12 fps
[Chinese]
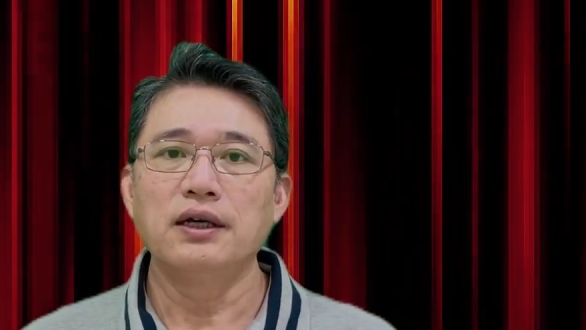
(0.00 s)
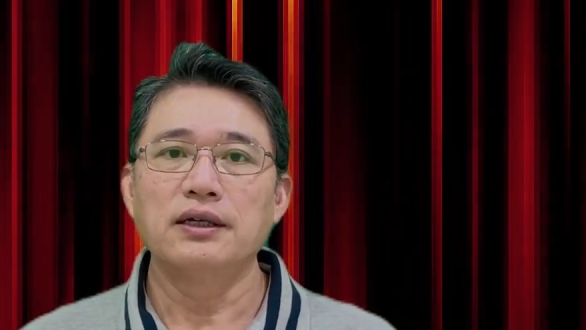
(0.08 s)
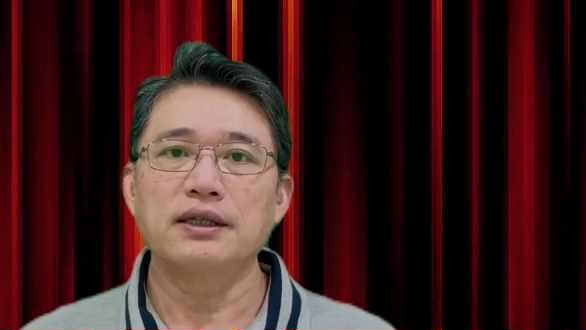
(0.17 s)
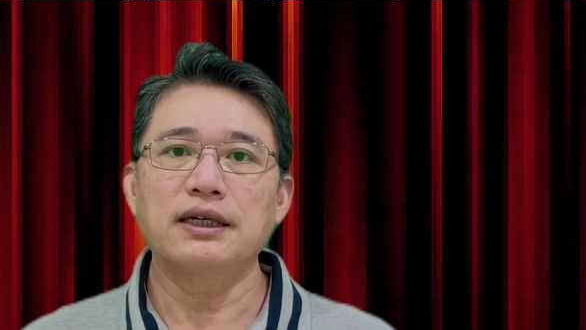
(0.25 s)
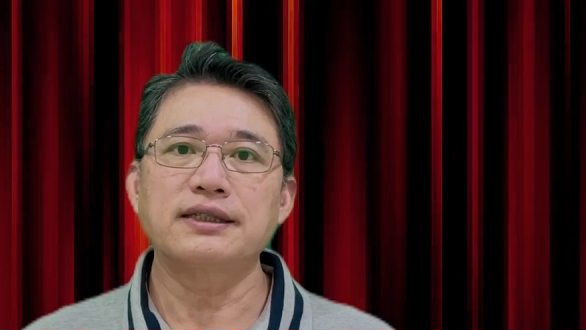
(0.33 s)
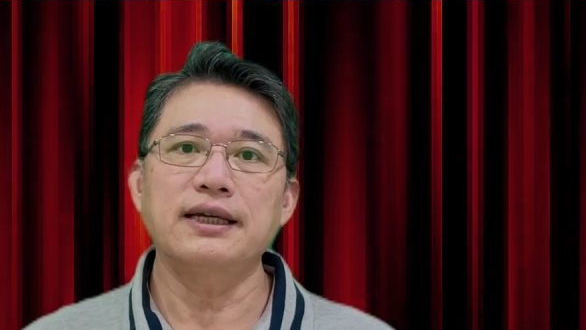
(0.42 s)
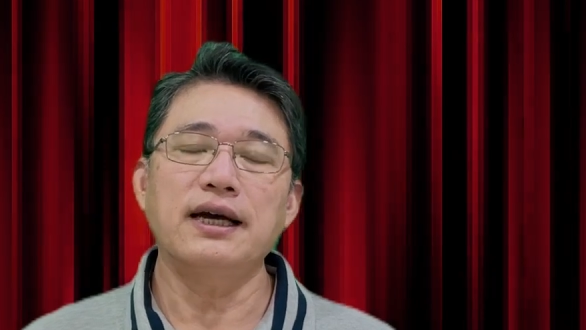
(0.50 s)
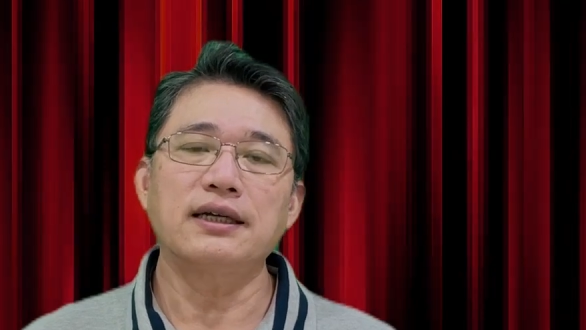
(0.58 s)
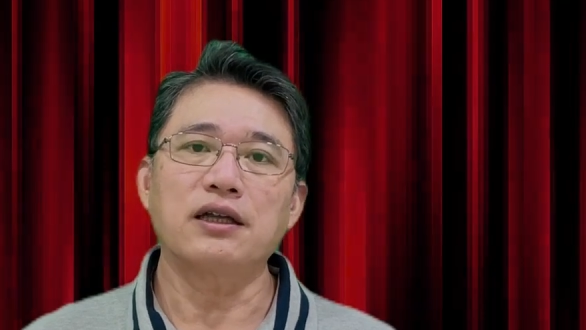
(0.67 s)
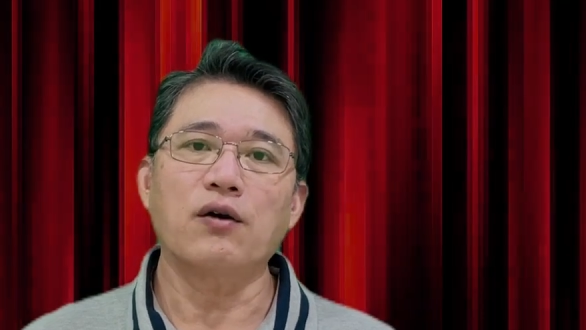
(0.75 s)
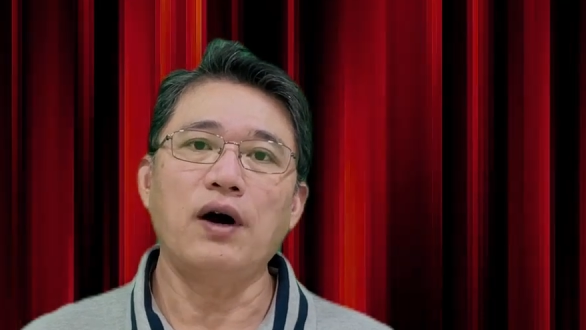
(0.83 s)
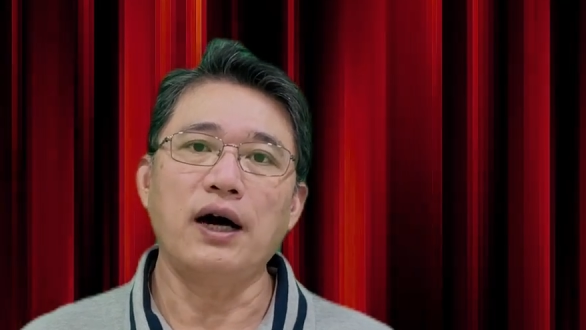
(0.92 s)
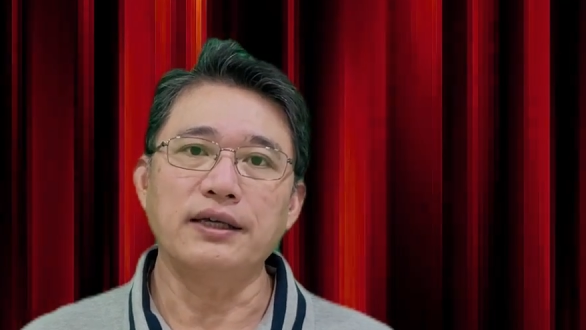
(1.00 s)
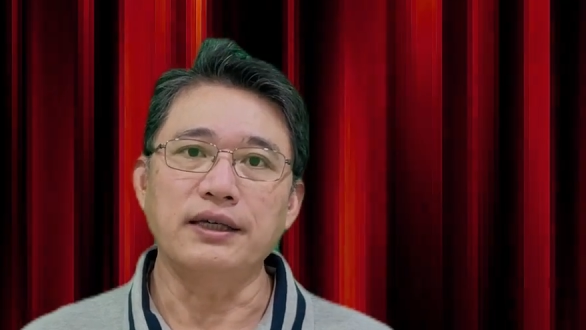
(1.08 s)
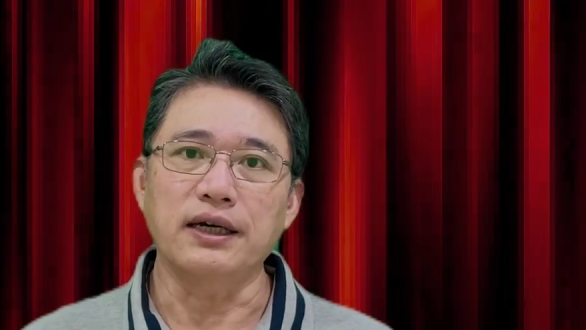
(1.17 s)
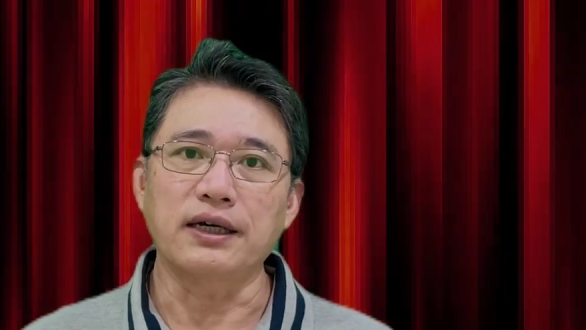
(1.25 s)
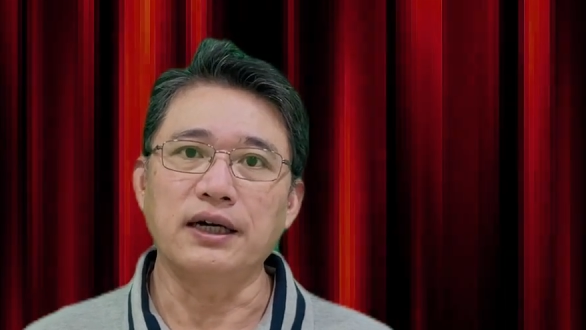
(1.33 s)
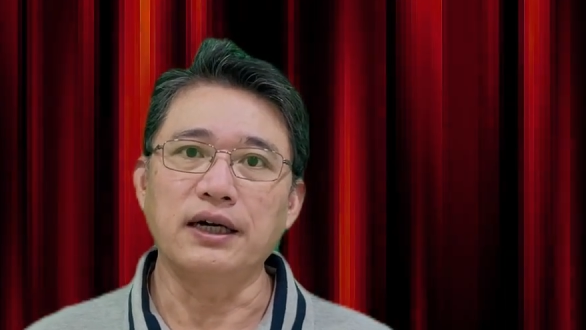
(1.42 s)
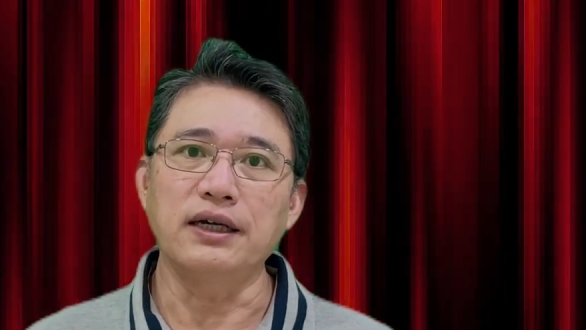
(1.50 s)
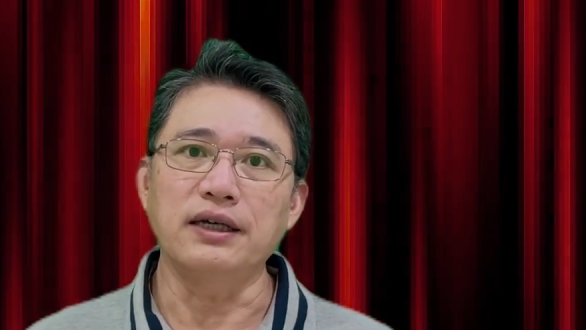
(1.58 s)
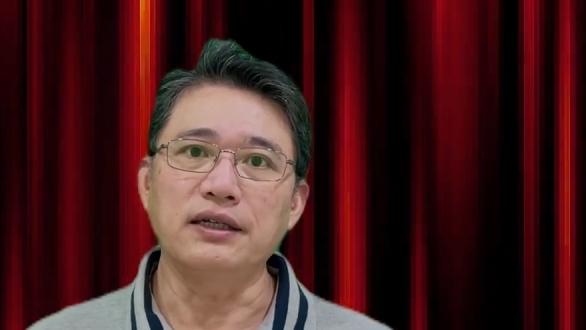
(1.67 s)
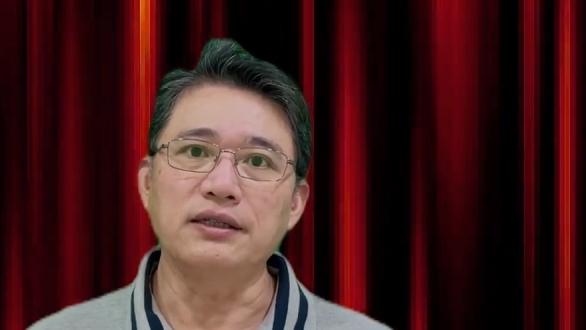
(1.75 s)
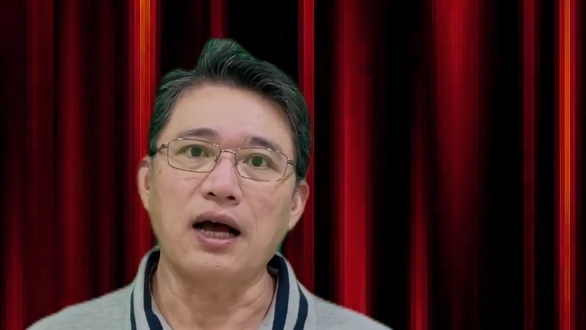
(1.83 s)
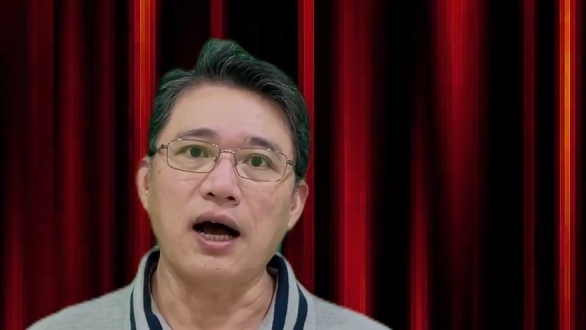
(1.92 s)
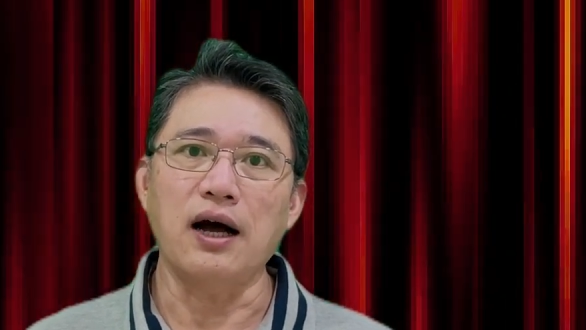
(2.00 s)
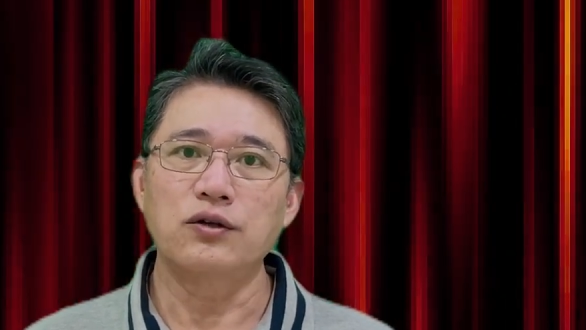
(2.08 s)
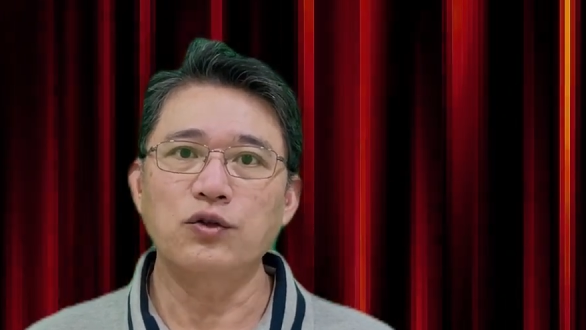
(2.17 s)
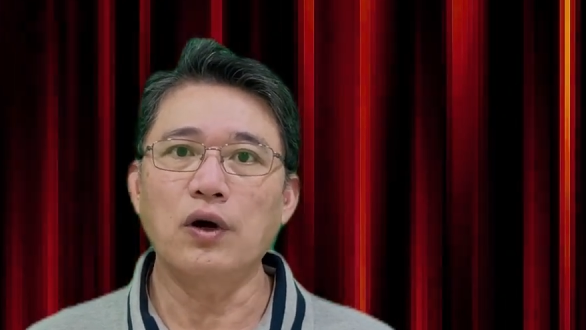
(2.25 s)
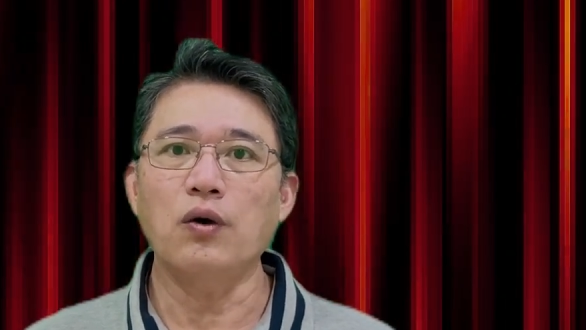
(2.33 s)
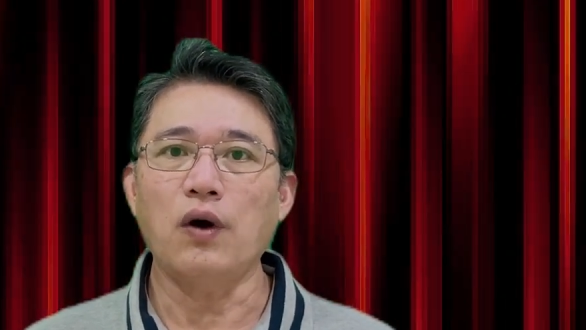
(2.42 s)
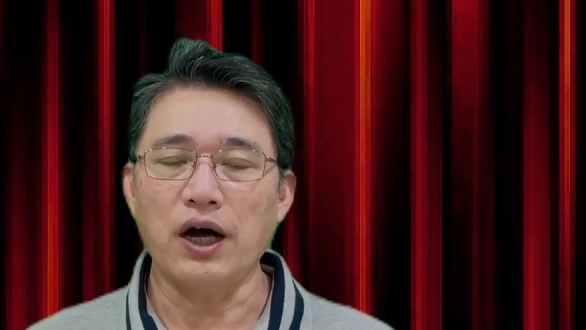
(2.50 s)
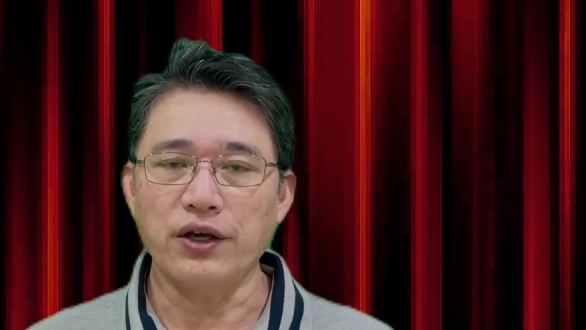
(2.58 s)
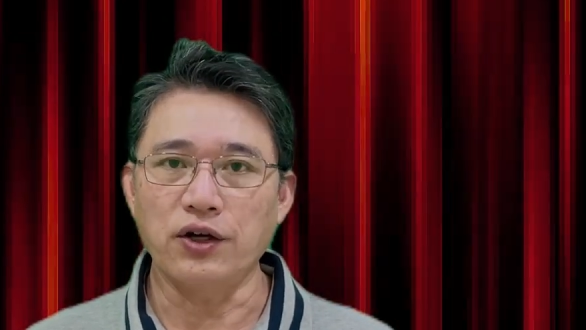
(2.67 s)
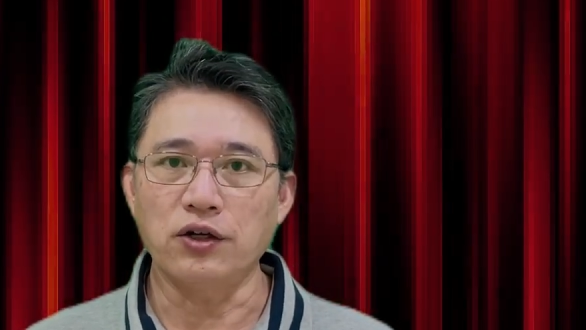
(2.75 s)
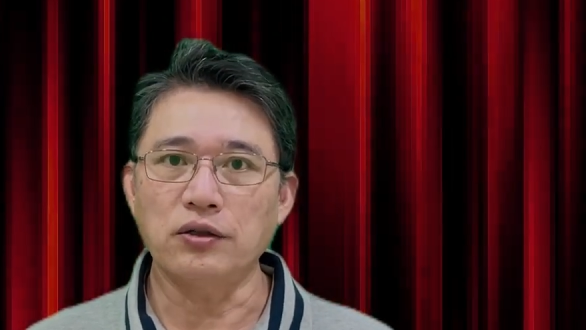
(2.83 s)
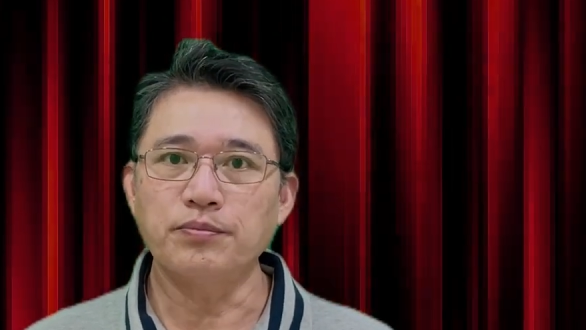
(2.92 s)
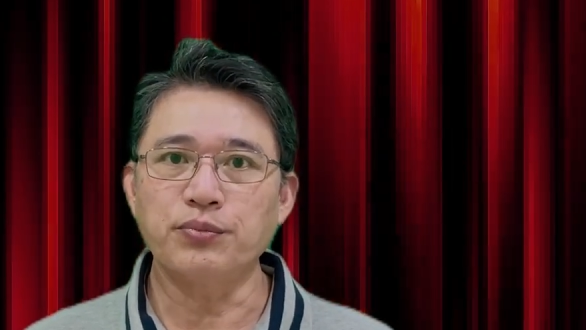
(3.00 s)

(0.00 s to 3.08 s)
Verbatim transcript: 那这样的话，也可以让润滑油